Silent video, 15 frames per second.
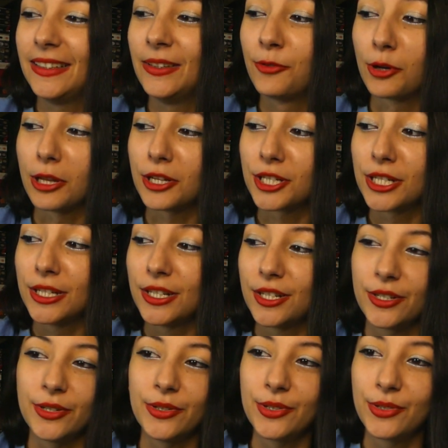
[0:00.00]
et, voilà,
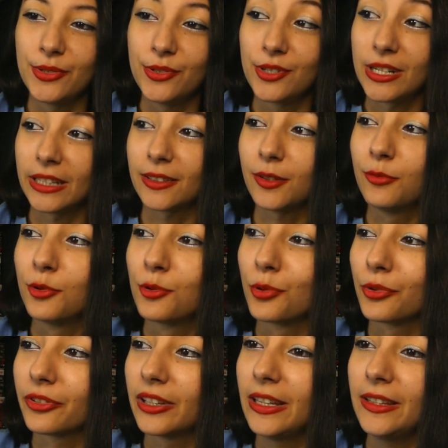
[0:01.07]
j'attends vos
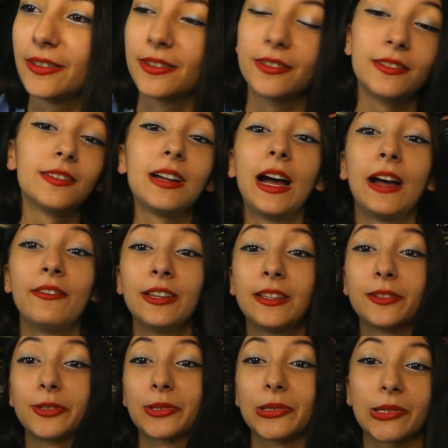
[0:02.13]
conseils euh,
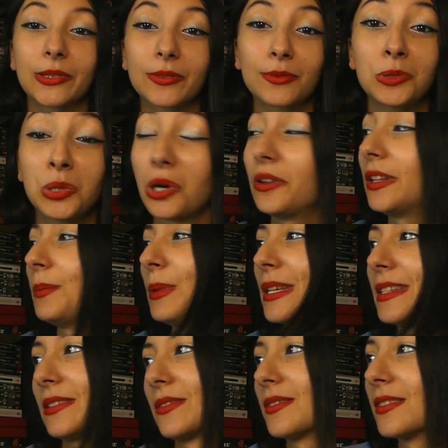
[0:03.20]
avec euh, une grande
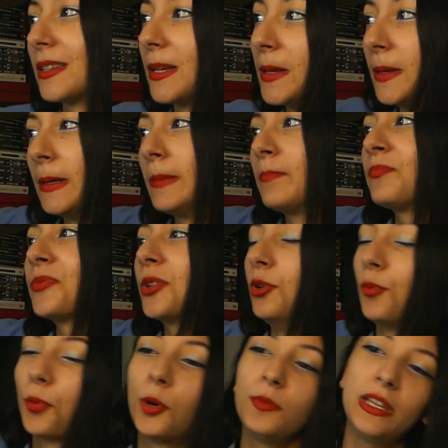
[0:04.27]
impatience.
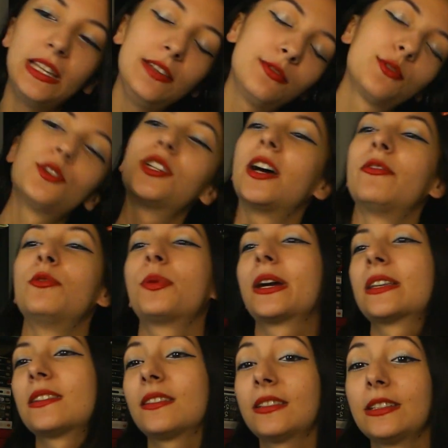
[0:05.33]
Le premier livre que j'ai à vous
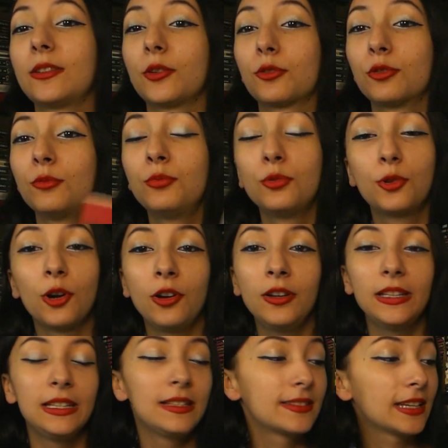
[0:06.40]
présenter dans ce
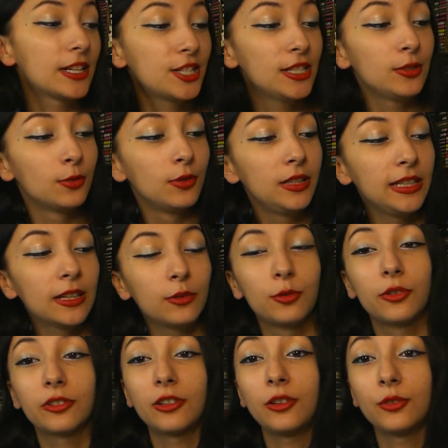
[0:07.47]
boucle, il s'agit de Liens
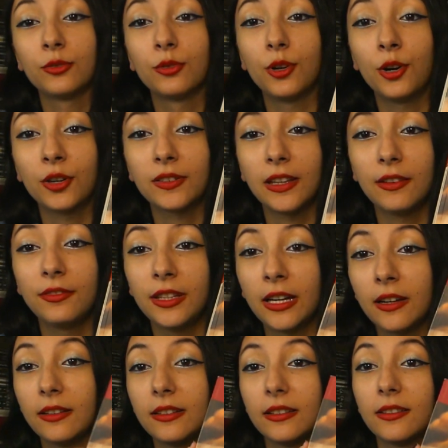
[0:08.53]
de sang de
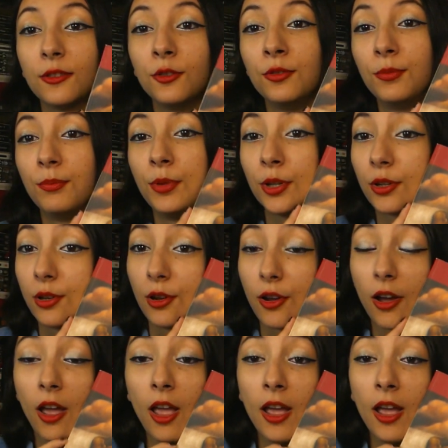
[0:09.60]
Octavia E. Butler.